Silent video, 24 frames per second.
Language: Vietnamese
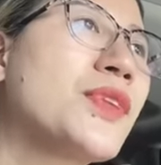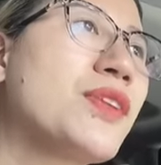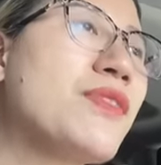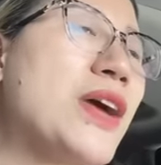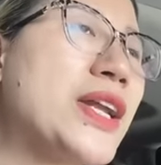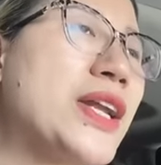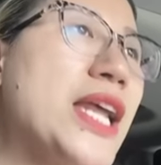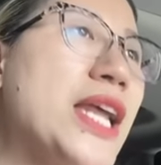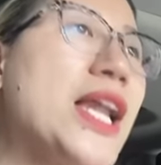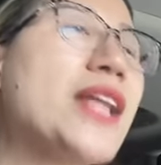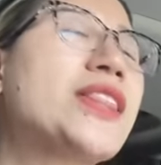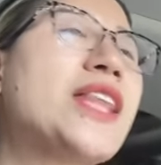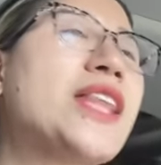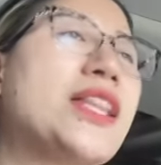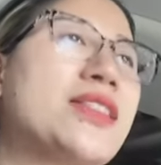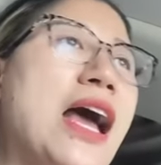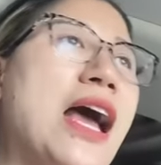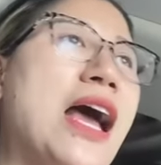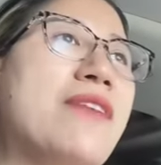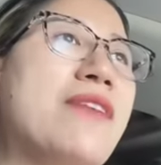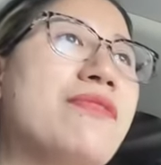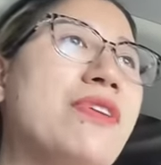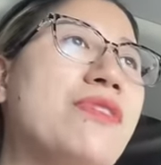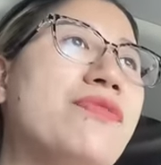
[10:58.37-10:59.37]
Và đấy là thiệt
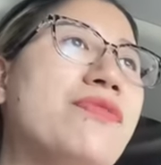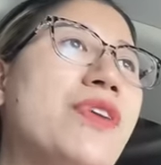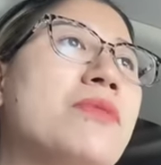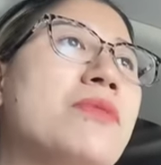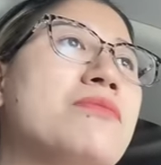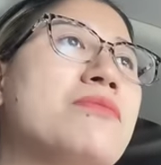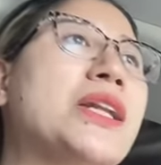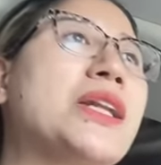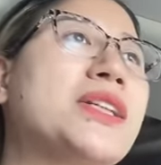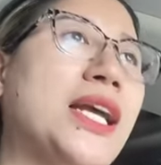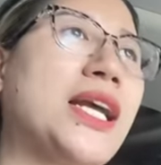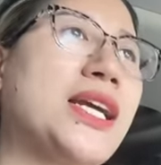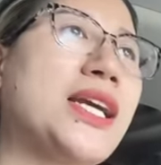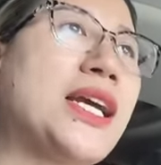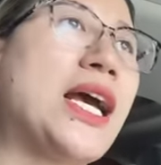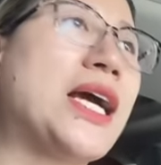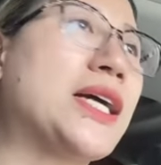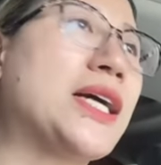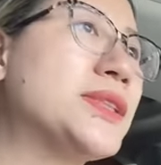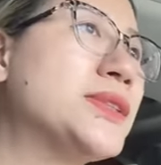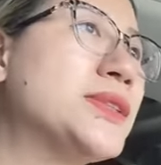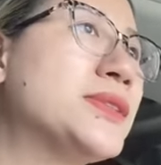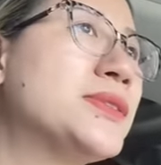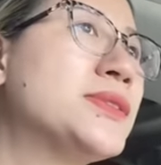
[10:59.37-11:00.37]
hại về việc mất khách
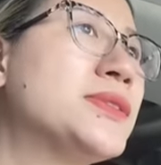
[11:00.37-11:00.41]
hàng.